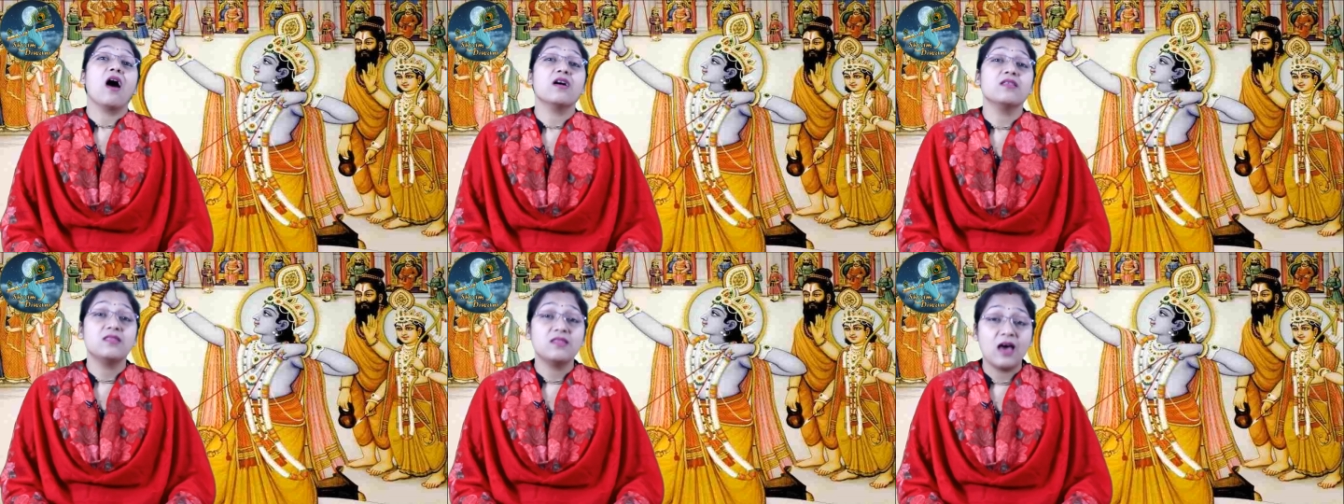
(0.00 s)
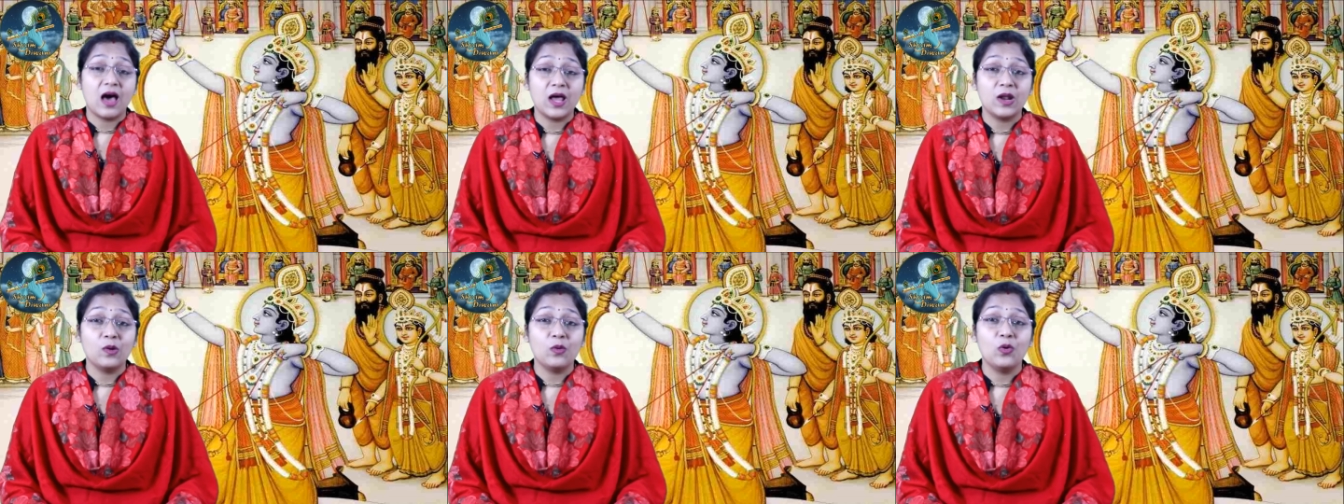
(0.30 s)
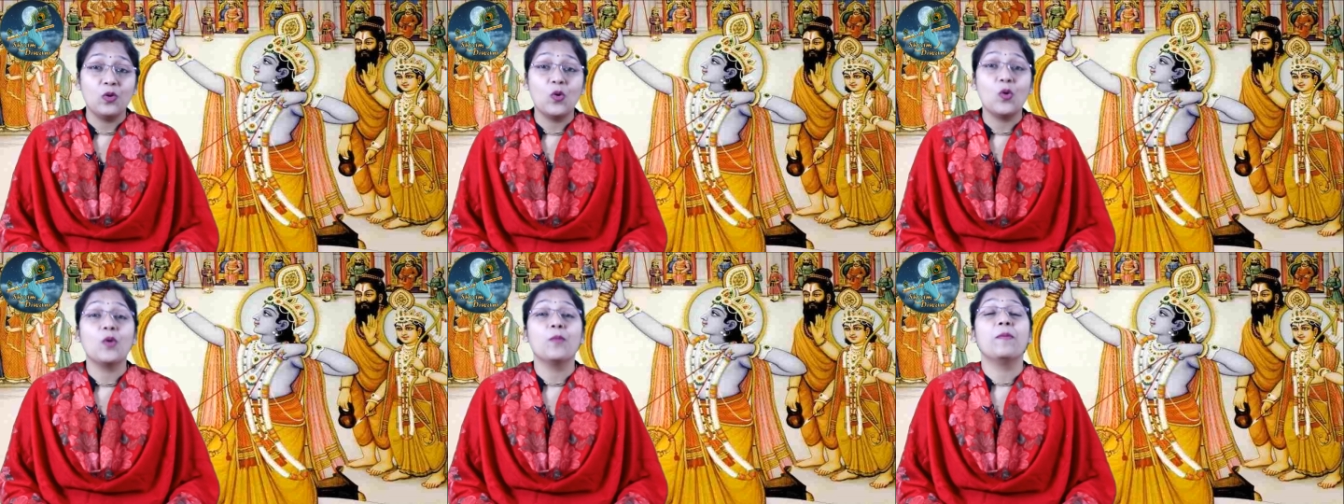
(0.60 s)

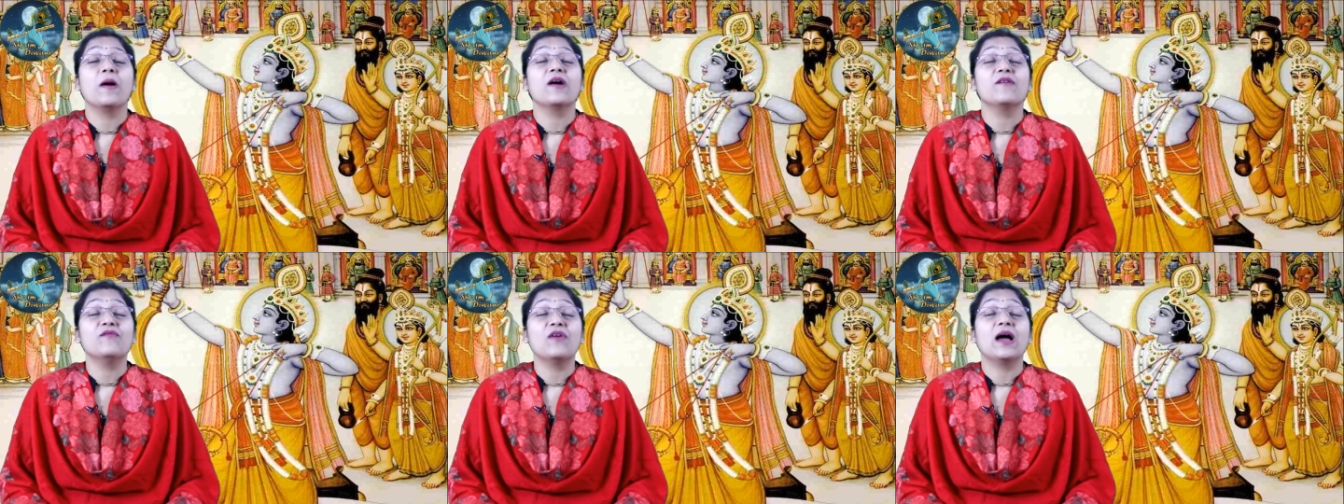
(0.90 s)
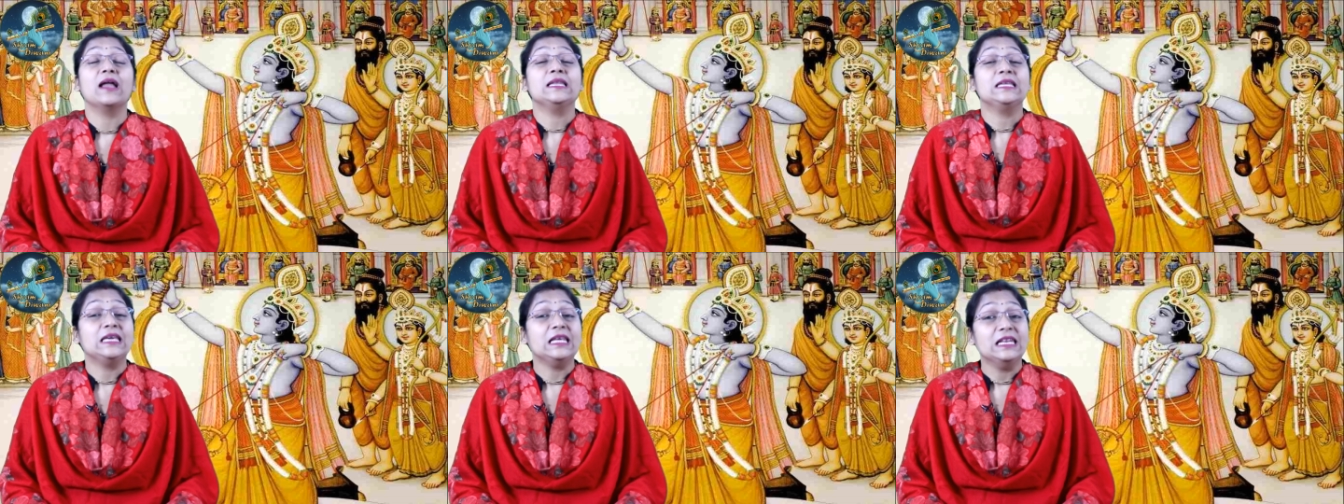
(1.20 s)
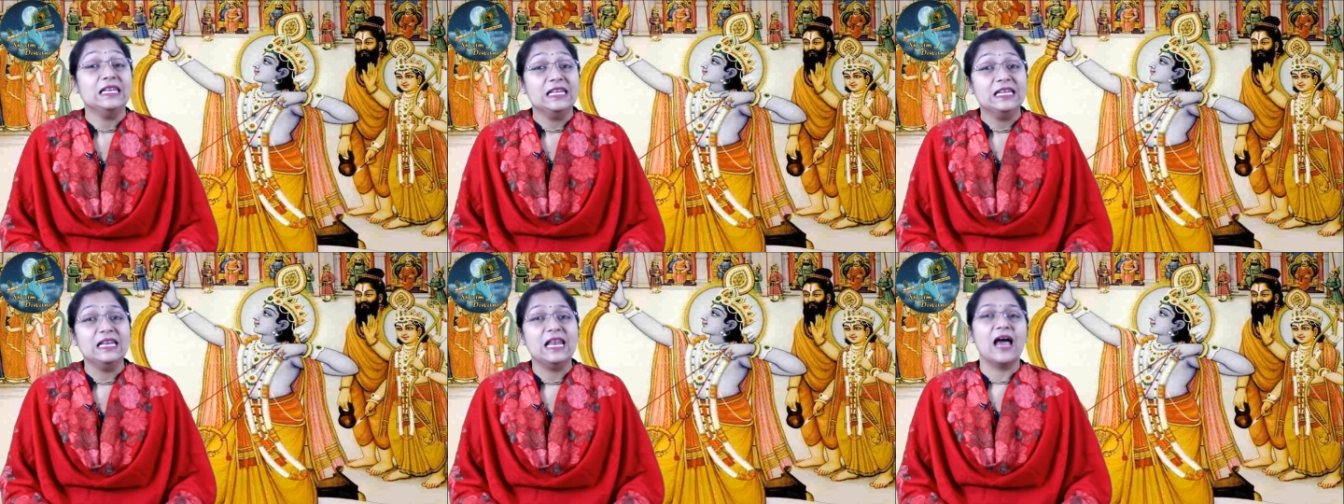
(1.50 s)
हजारों लोग भगवान
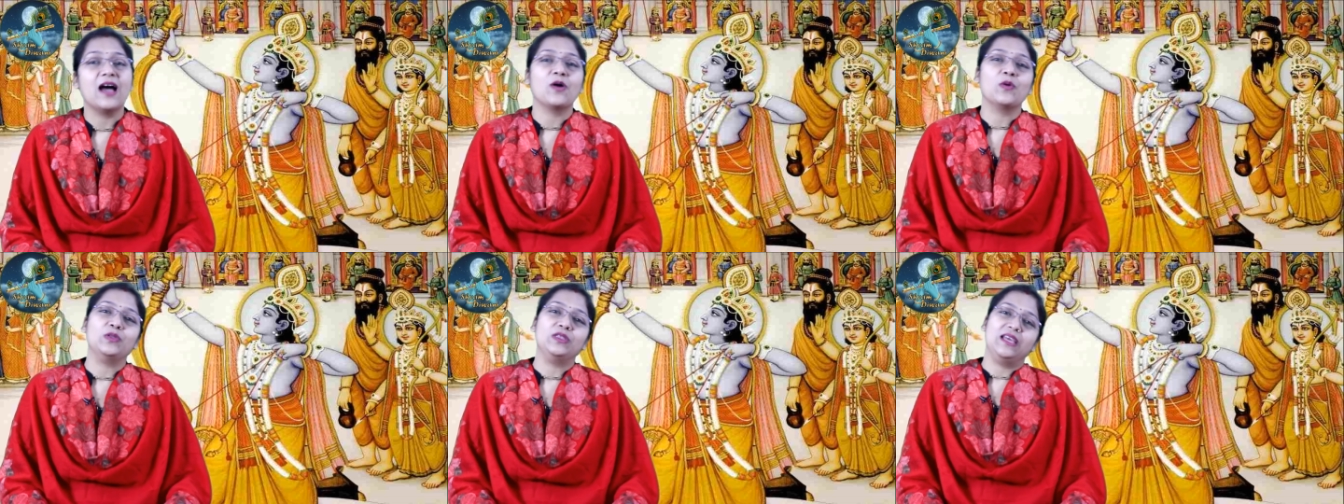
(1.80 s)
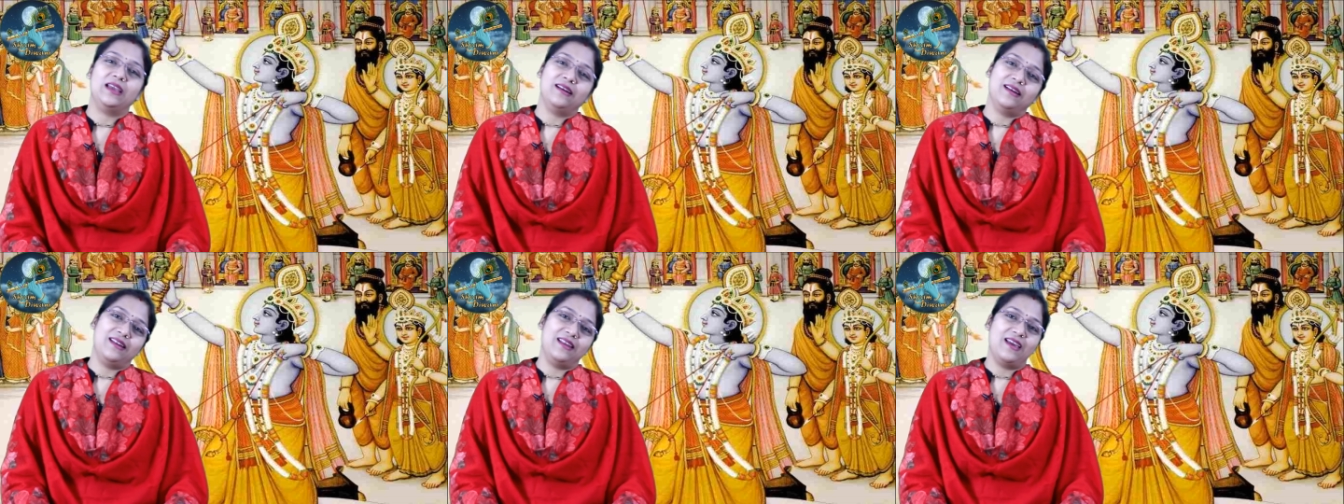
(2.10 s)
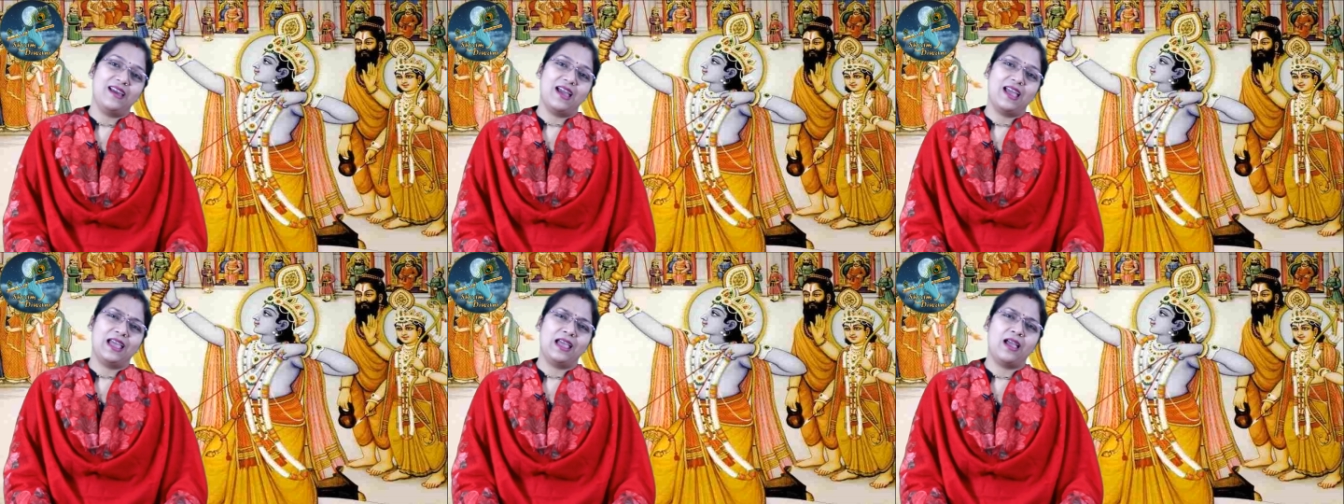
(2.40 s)
की लीला को
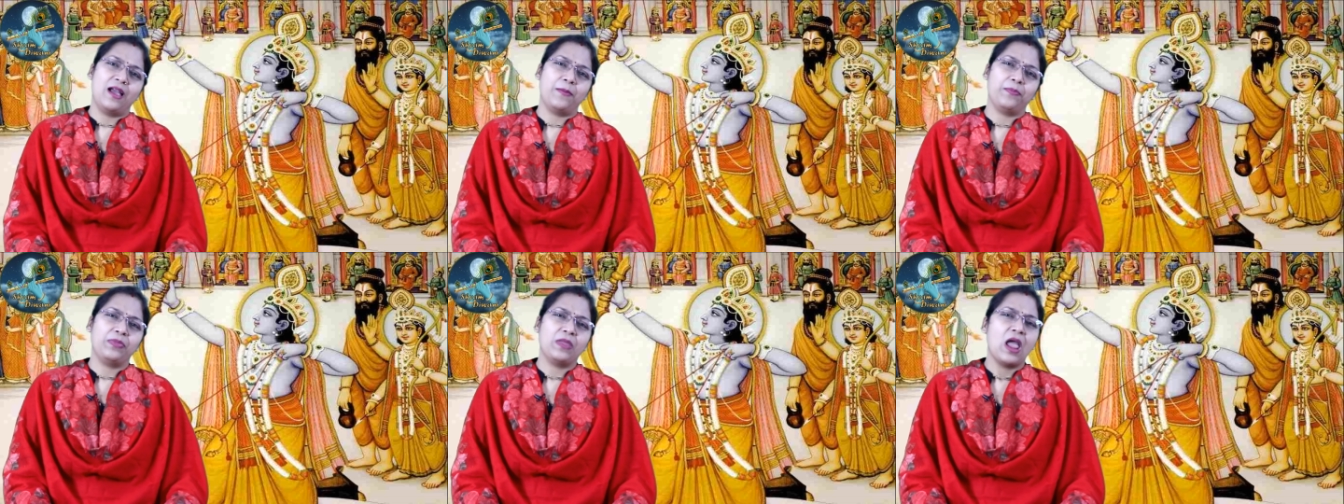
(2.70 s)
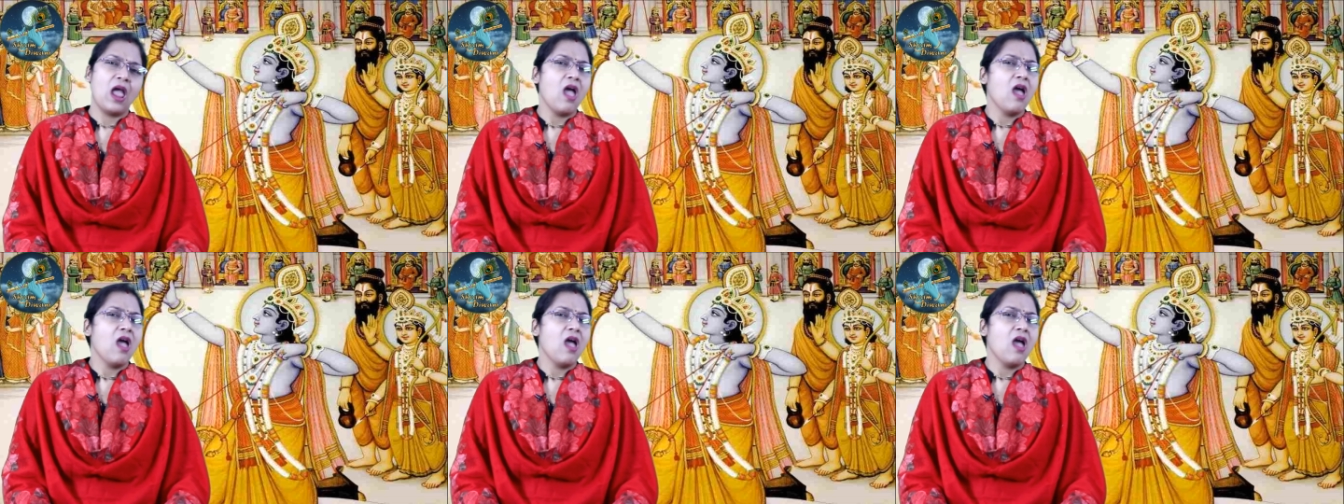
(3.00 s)
देखने आए हैं